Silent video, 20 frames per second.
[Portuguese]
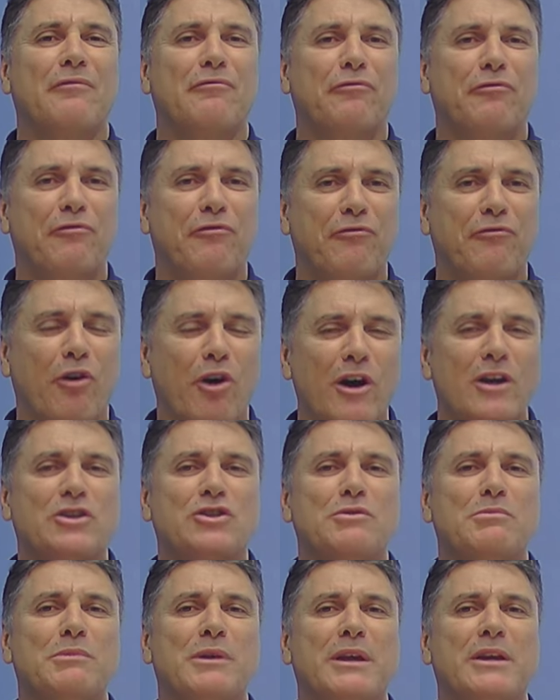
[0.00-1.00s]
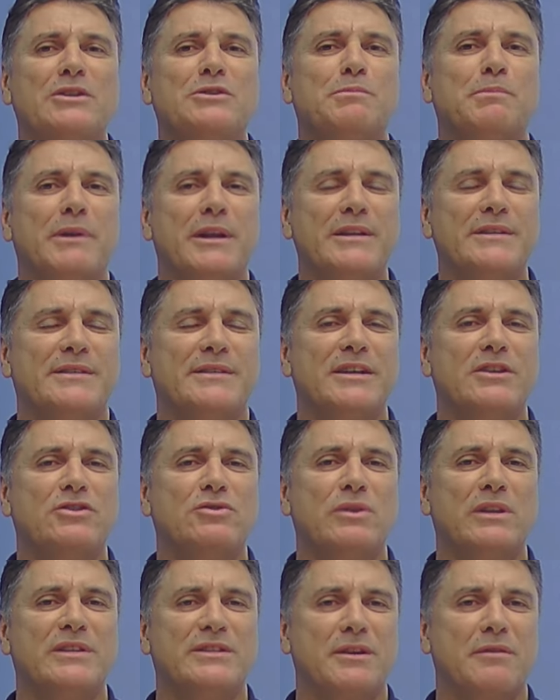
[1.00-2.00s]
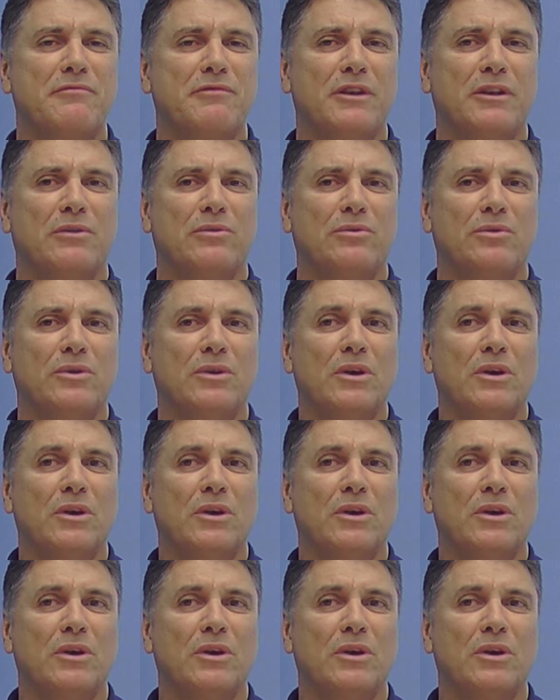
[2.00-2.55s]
fortemente presente nesse evento,